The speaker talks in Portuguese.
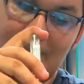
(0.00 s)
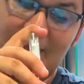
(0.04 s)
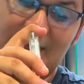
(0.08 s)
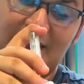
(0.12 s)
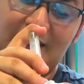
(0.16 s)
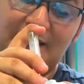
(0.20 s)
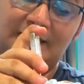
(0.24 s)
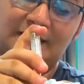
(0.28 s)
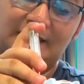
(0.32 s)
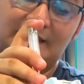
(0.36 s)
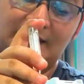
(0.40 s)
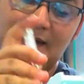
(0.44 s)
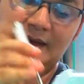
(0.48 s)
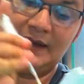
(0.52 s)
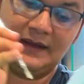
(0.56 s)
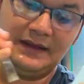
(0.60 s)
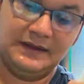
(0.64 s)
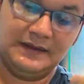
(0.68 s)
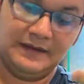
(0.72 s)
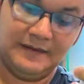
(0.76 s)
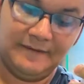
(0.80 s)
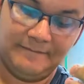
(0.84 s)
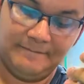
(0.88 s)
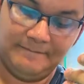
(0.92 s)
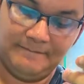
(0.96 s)

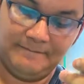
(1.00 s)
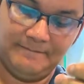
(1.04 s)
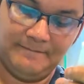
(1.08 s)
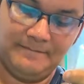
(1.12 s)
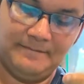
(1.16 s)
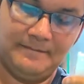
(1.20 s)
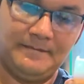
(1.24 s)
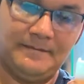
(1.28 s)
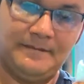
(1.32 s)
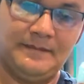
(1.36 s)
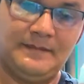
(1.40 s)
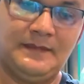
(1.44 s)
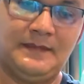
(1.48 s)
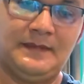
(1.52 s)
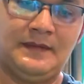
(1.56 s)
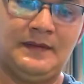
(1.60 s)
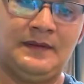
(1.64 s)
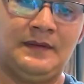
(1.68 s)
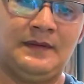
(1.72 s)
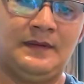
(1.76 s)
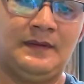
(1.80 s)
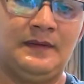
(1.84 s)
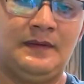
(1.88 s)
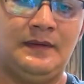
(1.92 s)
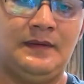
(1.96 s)
Entrada.
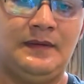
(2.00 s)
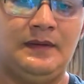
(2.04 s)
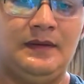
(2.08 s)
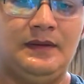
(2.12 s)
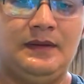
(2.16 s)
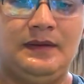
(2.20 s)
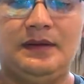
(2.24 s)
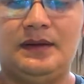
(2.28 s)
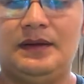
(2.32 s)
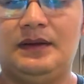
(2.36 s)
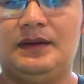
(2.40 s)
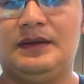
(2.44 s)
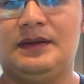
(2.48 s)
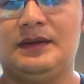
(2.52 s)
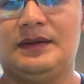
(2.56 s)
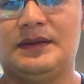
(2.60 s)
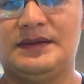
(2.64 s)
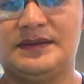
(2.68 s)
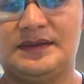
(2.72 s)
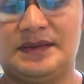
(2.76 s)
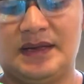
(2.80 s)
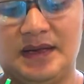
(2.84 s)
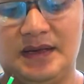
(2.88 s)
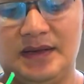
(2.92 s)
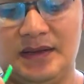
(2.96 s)
E aqui
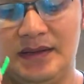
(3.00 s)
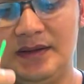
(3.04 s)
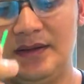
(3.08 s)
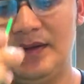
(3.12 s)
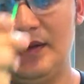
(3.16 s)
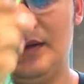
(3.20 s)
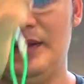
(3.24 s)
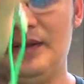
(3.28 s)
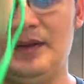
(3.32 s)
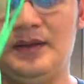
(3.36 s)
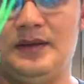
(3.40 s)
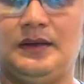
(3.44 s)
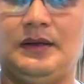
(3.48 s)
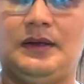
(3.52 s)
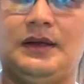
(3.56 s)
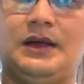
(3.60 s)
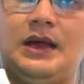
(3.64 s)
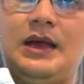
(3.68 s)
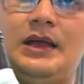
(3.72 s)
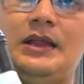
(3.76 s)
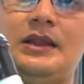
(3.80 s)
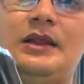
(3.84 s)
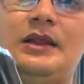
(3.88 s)
na saída, a